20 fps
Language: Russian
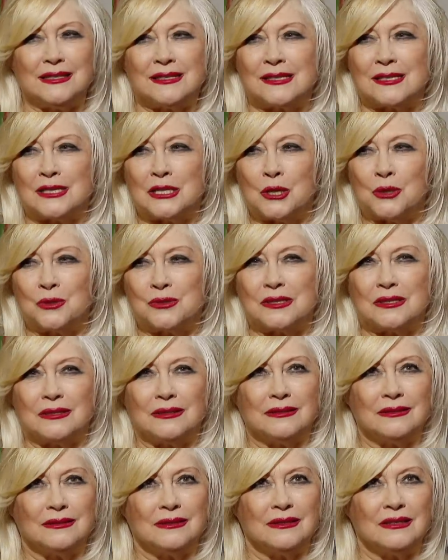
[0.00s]
слезы.
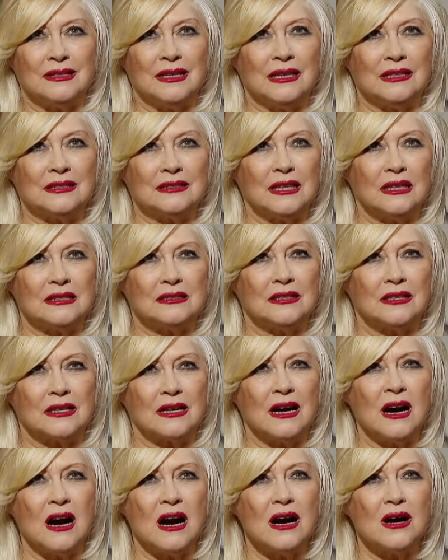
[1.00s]
Это
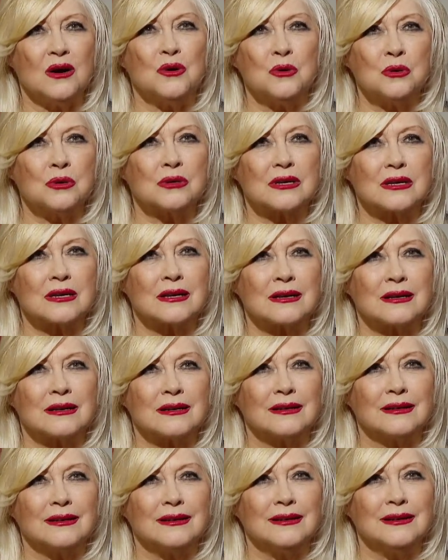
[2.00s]
траур
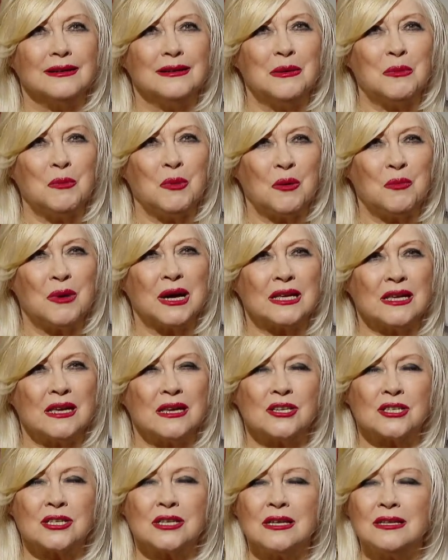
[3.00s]
по
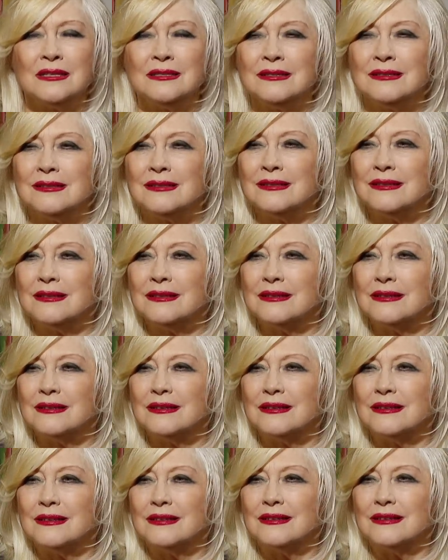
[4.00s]
моей жизни.
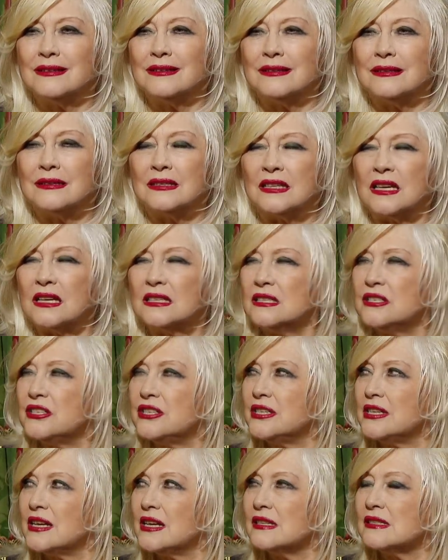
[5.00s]
Я
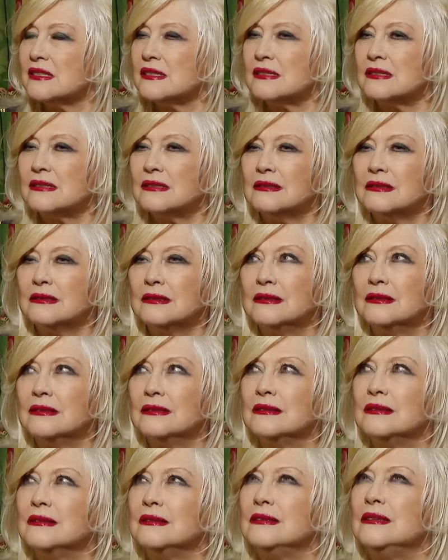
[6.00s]
несчастна.
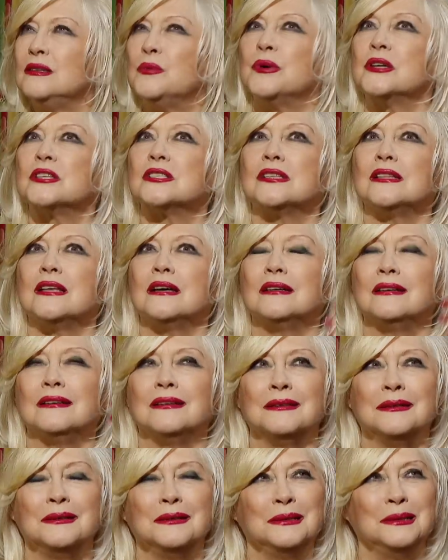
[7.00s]
И пошла.
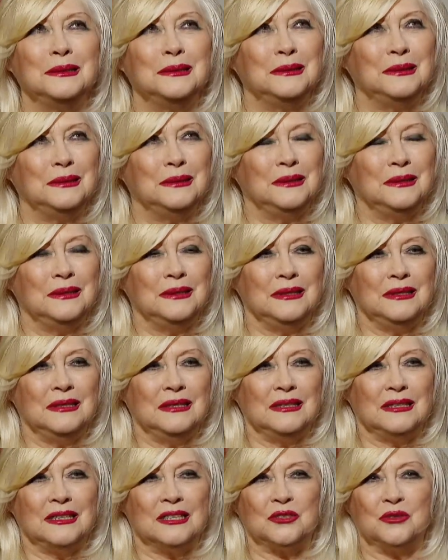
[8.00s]

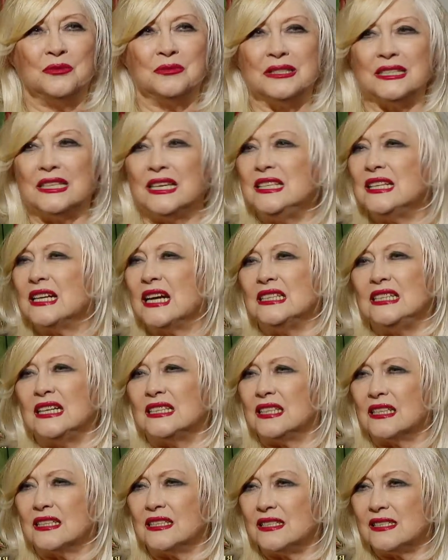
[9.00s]
Я думала, я никогда
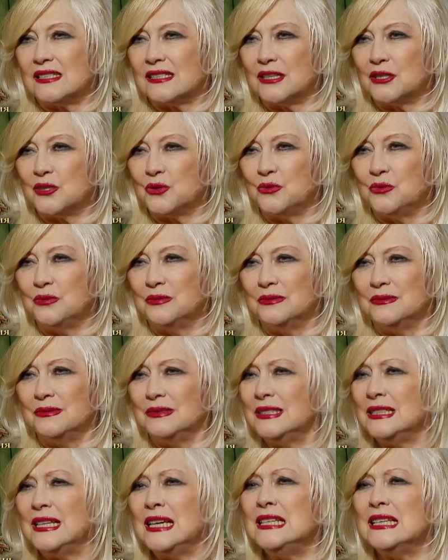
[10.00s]
так не скажу.
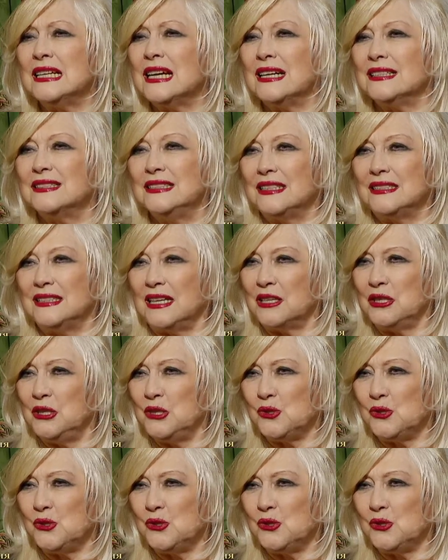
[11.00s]
Я никогда так не